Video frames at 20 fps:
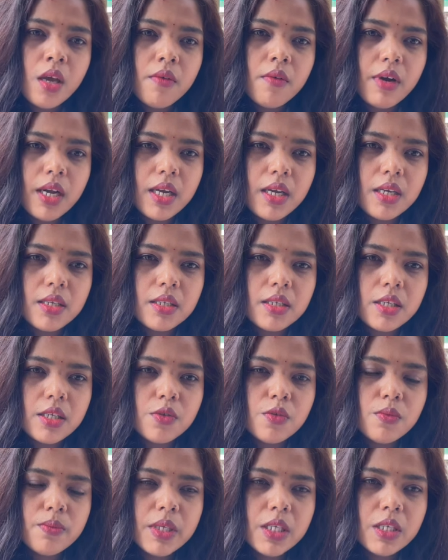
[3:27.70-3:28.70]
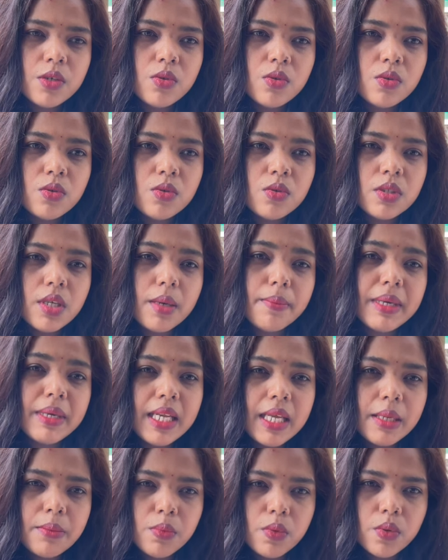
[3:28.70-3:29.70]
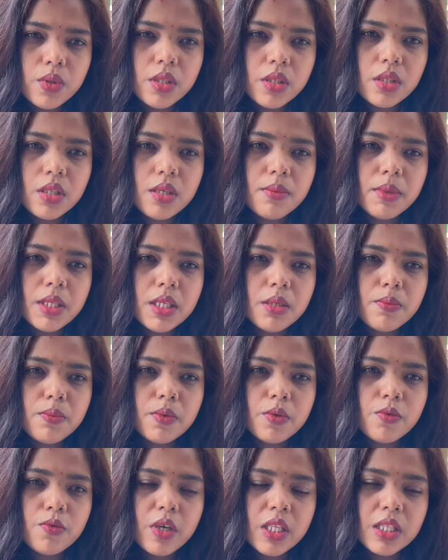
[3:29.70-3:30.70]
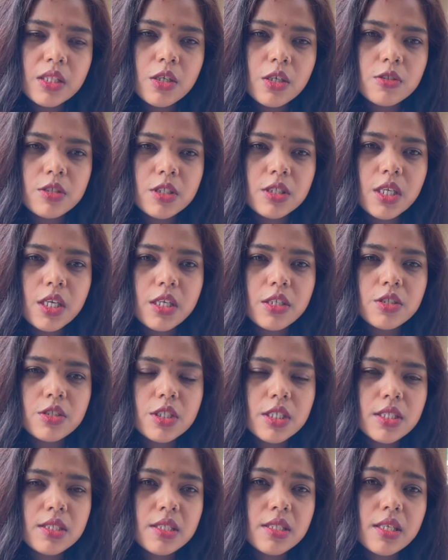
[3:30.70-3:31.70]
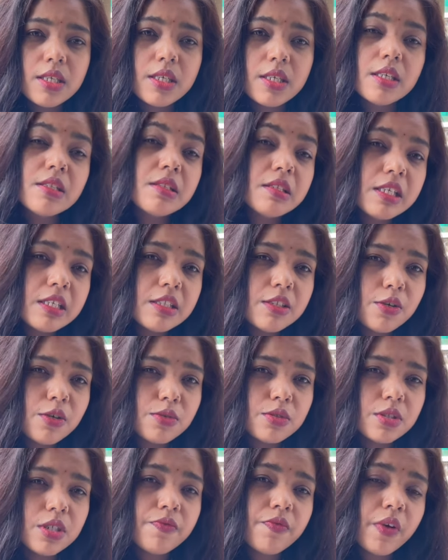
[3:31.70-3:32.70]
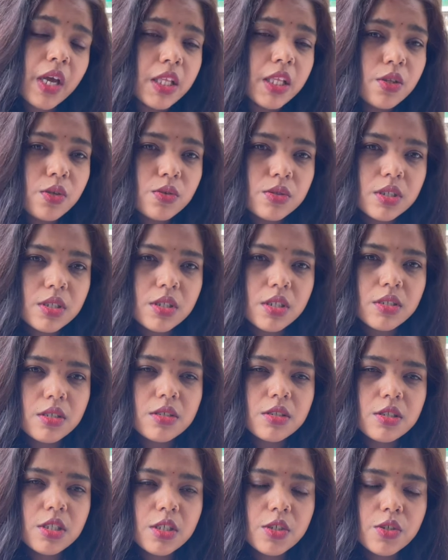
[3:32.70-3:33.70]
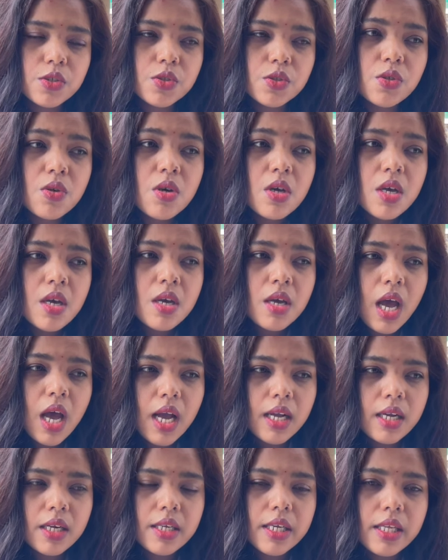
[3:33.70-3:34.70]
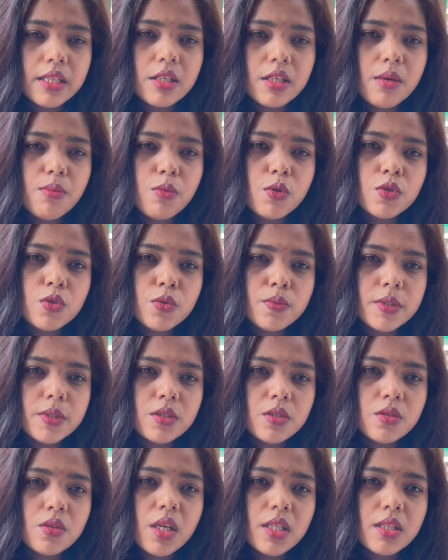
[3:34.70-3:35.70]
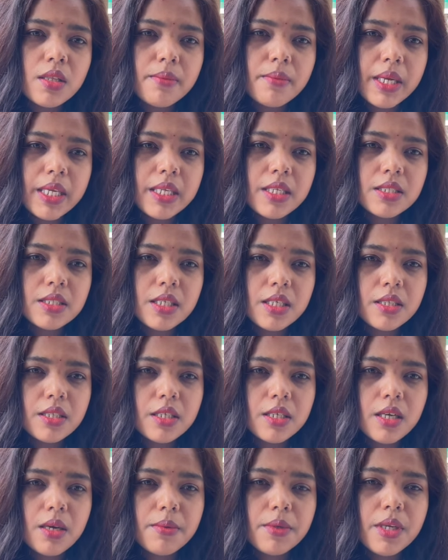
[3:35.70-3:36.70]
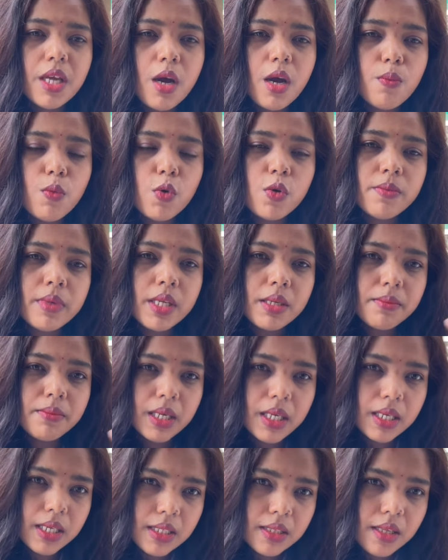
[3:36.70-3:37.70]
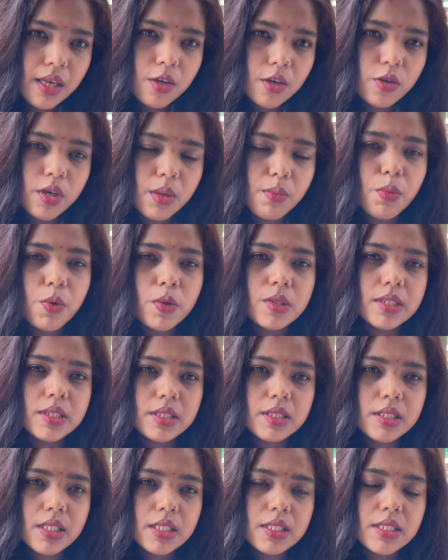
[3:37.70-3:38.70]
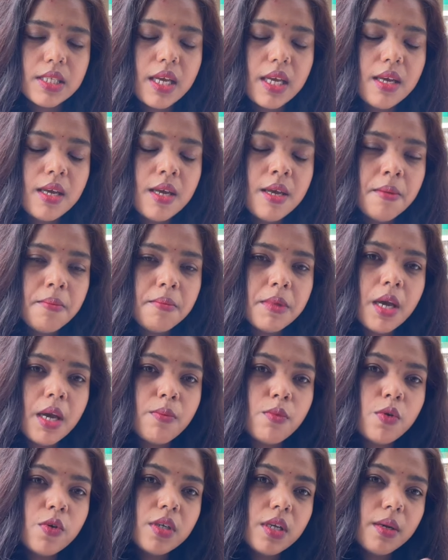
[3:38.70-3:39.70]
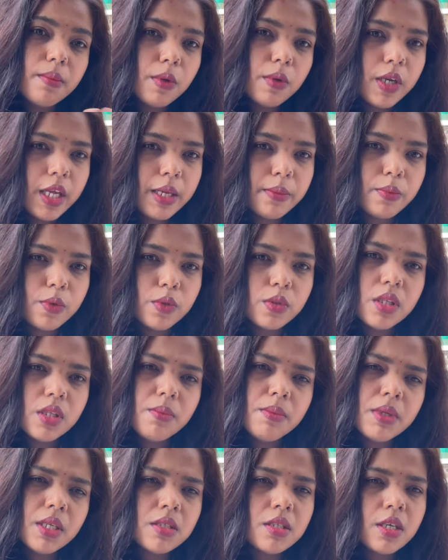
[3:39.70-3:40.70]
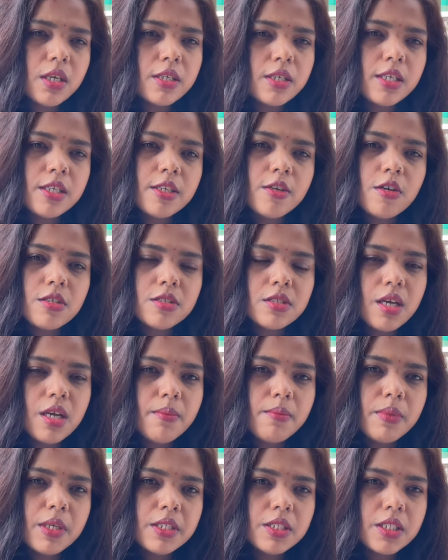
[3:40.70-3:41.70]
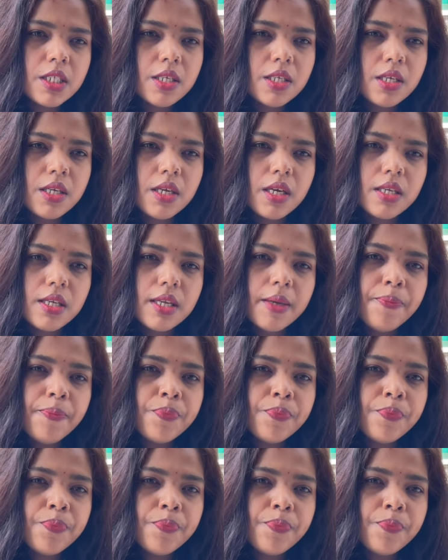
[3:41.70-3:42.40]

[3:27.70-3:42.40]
వాళ్ళు అంటారు మీకు డబల్ అయిపోయింది మీరు ఇప్పుడు వన్ థౌజండ్ అర్న్ చేసే దగ్గర త్రీ థౌజండ్ ఫైవ్ థౌజండ్ అర్న్ చేయవచ్చు అక్కడ ఎంత అమౌంట్ చూపిస్తుందో అంత మైనస్ అయింది కాబట్టి అమౌంట్ మీరు మళ్ళీ దానిలో డిపాజిట్ చేస్తే మీ అమౌంట్ డబుల్ అయిపోద్ది మీరు థర్టీ టాస్క్ కంప్లీట్ చేయగానే